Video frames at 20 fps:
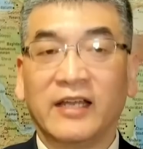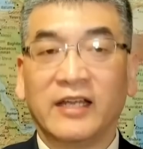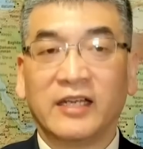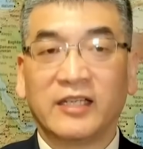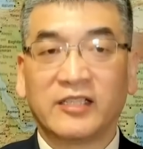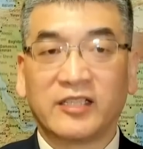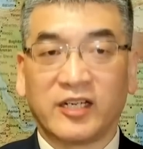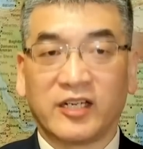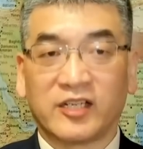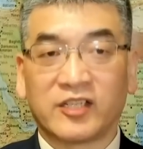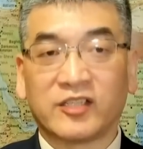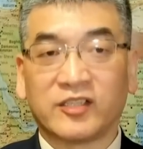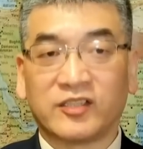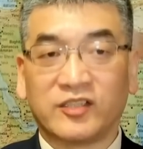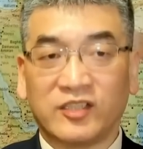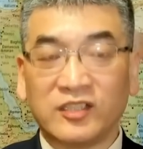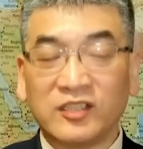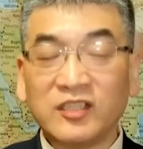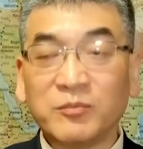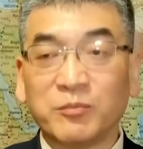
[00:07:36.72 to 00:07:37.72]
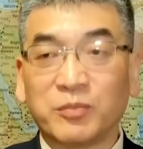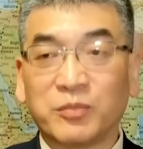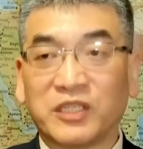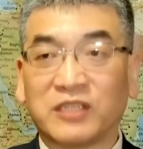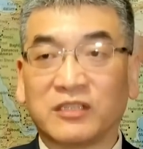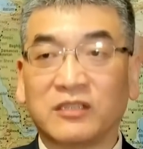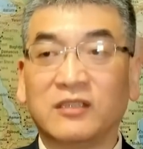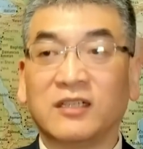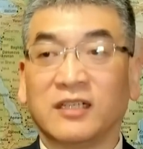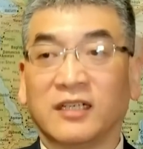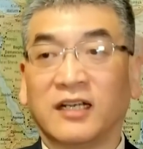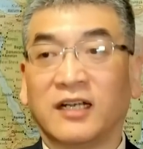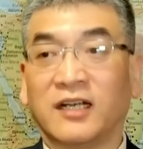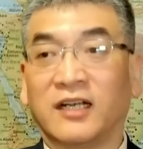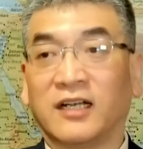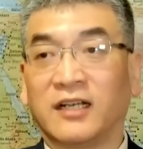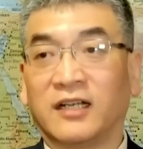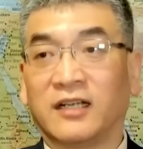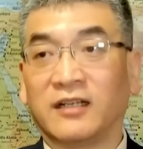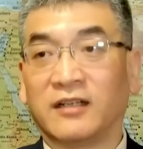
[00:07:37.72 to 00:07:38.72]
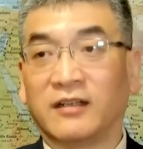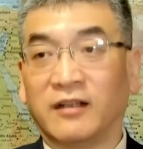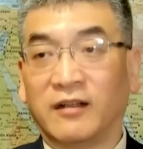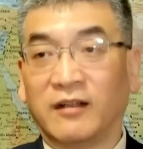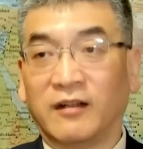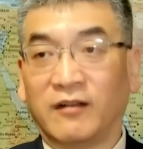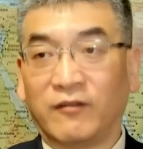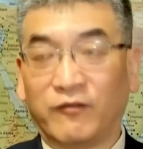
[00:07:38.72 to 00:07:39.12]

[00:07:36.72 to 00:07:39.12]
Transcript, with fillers: 这也是习近平的呃。